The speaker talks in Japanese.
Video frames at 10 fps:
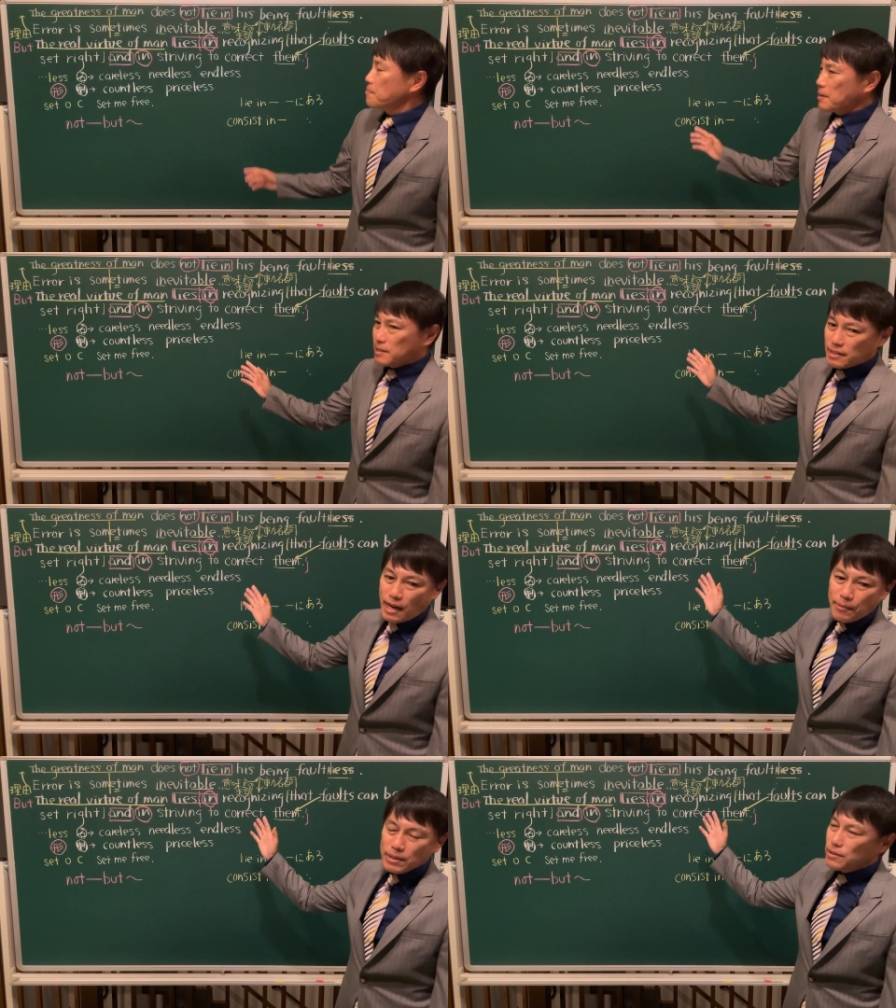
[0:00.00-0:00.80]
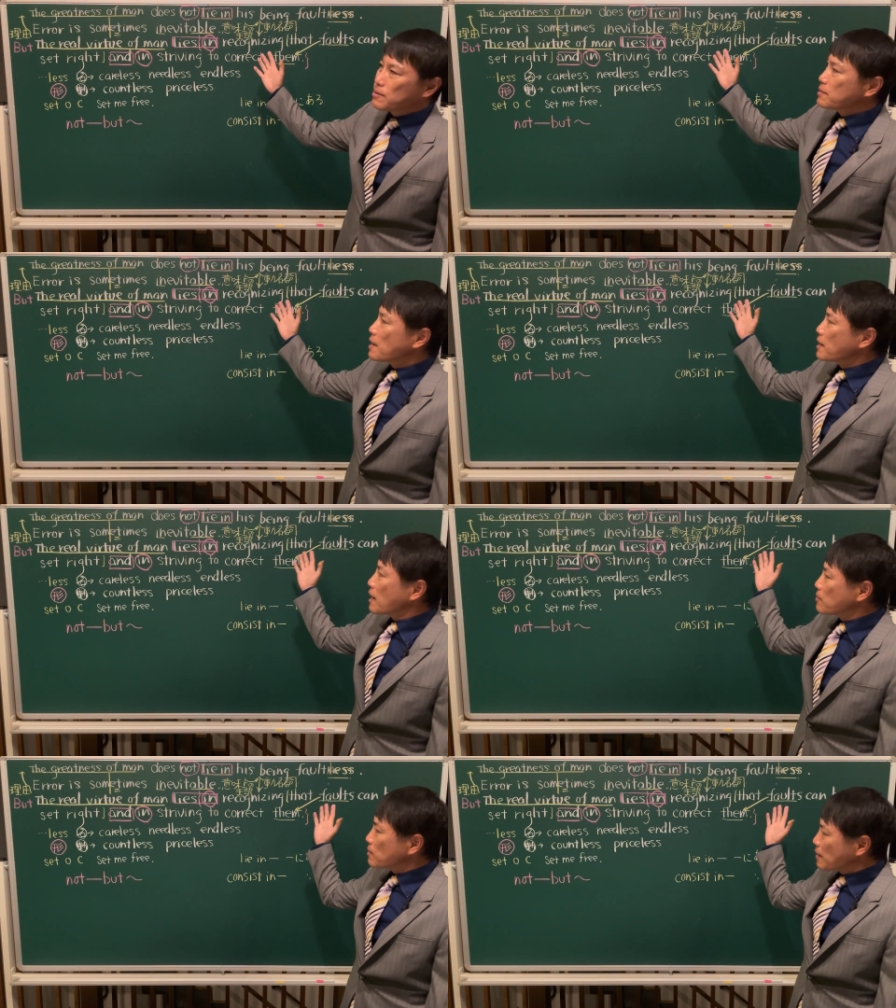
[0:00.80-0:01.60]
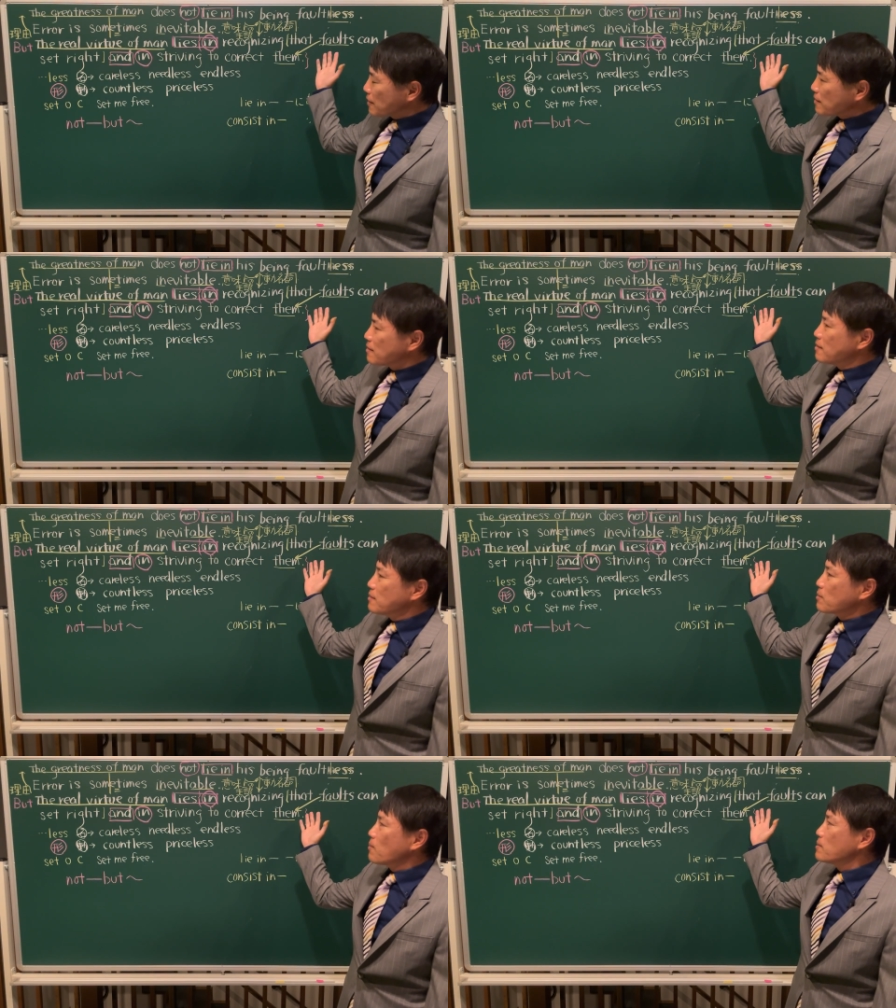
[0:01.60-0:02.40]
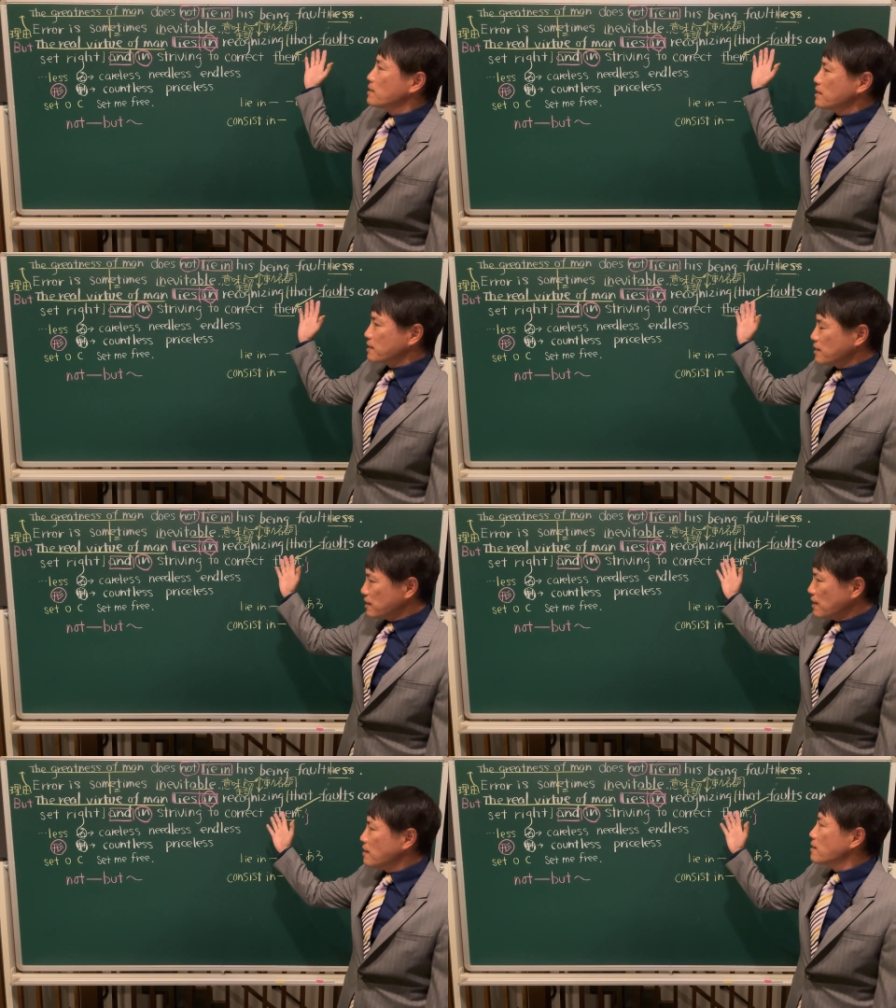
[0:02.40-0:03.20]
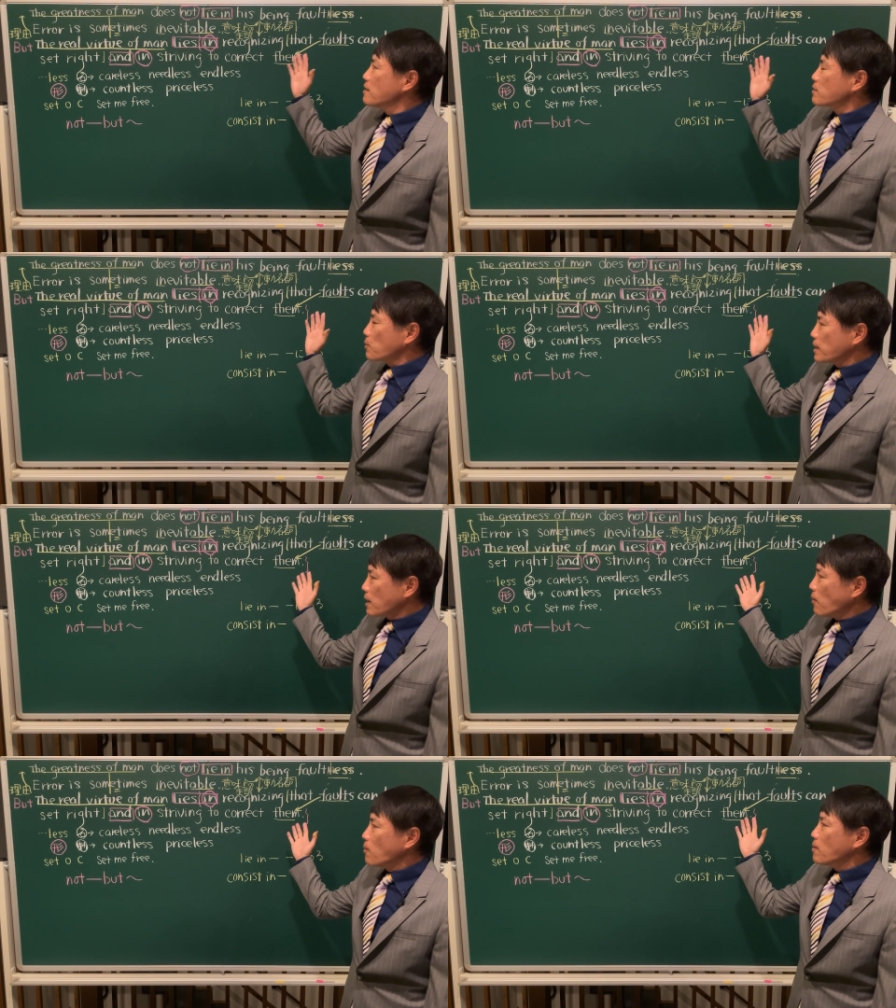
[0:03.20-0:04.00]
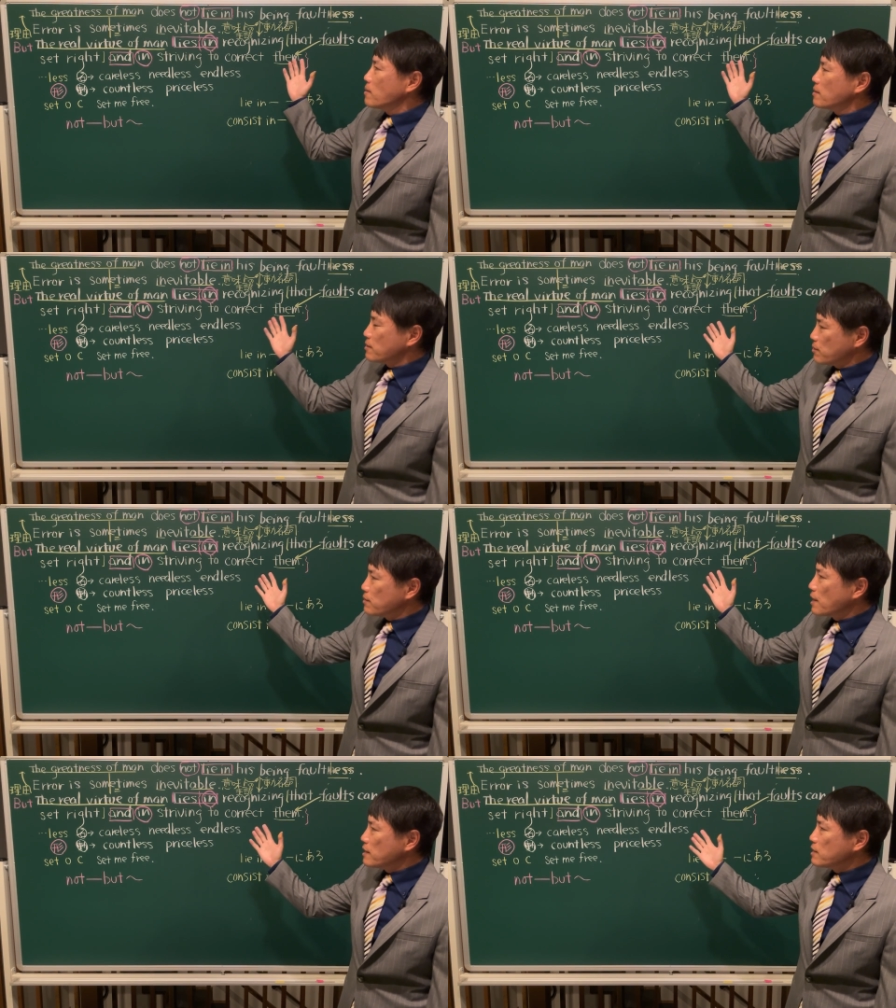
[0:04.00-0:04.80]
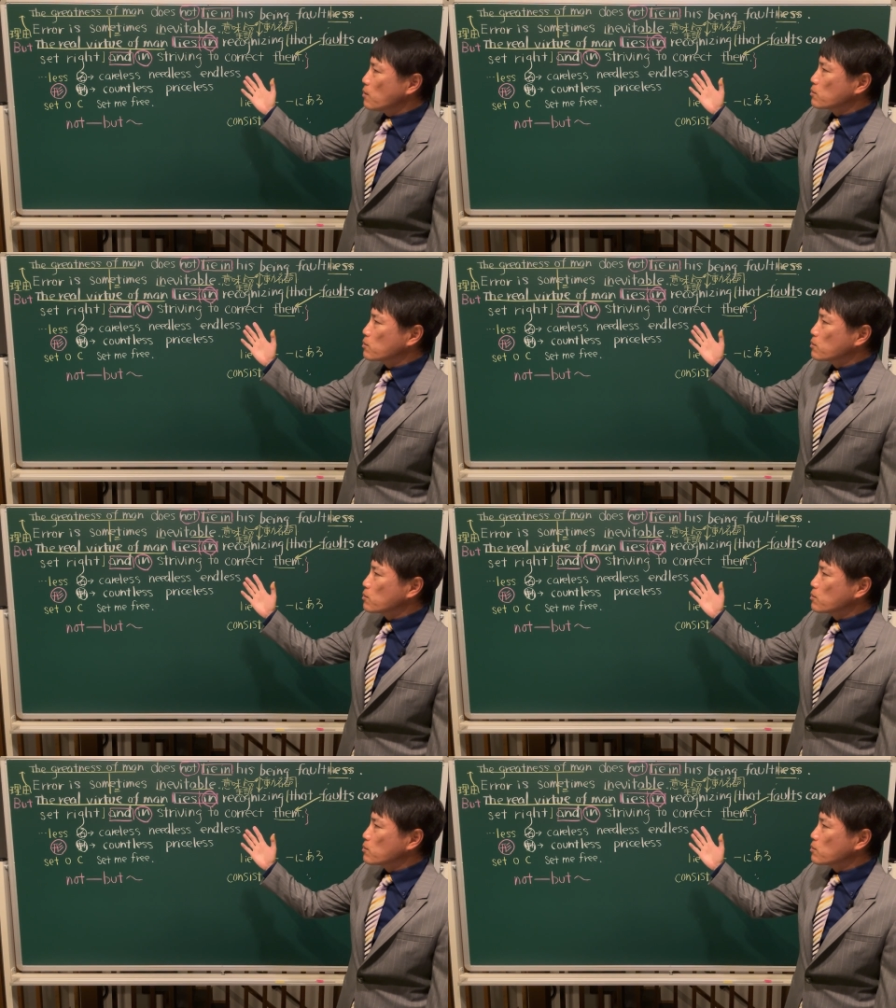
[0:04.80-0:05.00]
間違いは修正可能なんだと認識しそれらを修正しよ